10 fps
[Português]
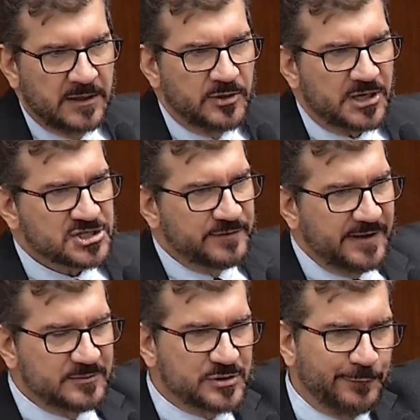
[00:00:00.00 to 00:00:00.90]
Nós
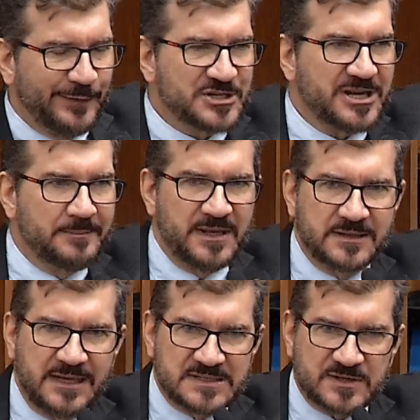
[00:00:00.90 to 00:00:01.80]
tivemos o
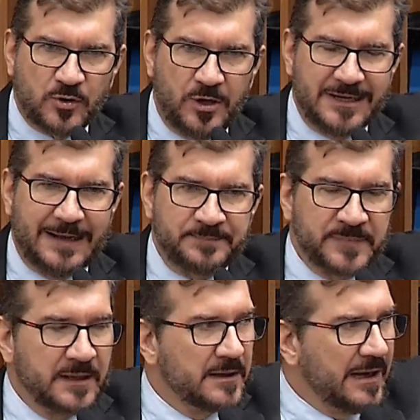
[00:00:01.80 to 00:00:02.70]
fechamento da
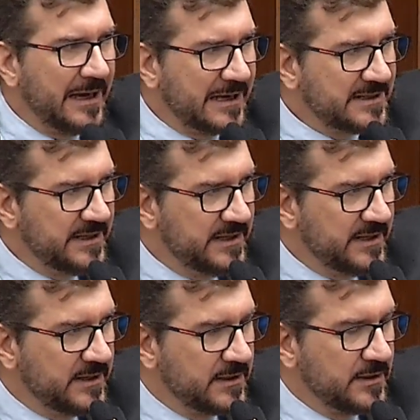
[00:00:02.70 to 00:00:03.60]
escola
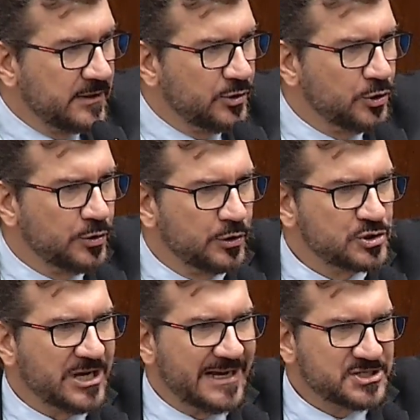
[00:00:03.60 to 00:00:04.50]
aqui no
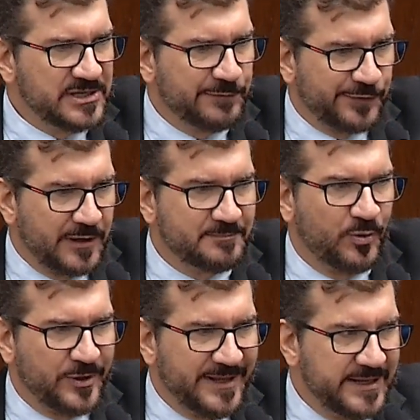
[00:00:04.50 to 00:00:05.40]
Jardim
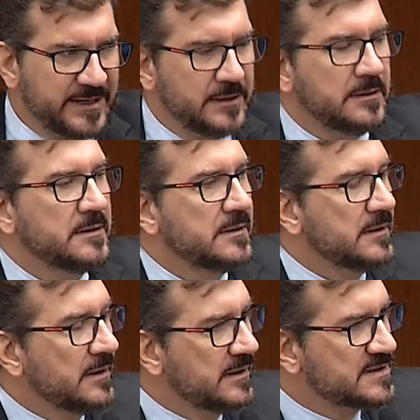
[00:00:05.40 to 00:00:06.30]
Flamboyant,
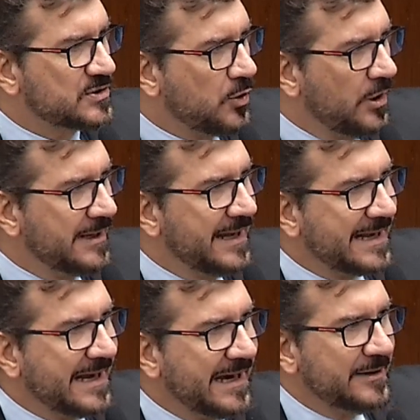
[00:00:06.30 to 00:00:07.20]
escola
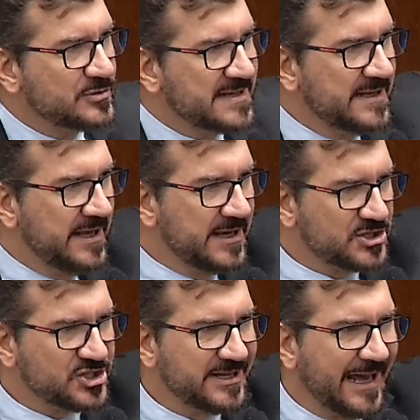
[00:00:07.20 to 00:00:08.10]
Carlos Henrique
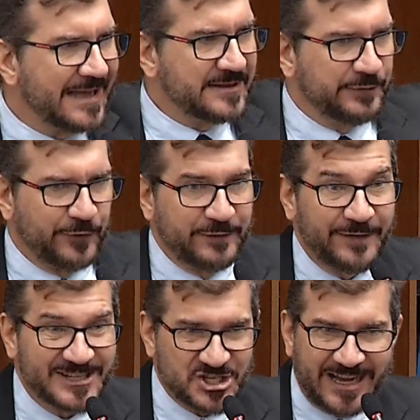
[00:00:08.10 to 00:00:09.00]
Schrader, foi
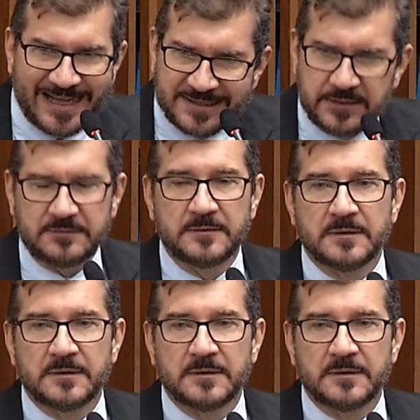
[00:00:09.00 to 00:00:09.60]
fechada.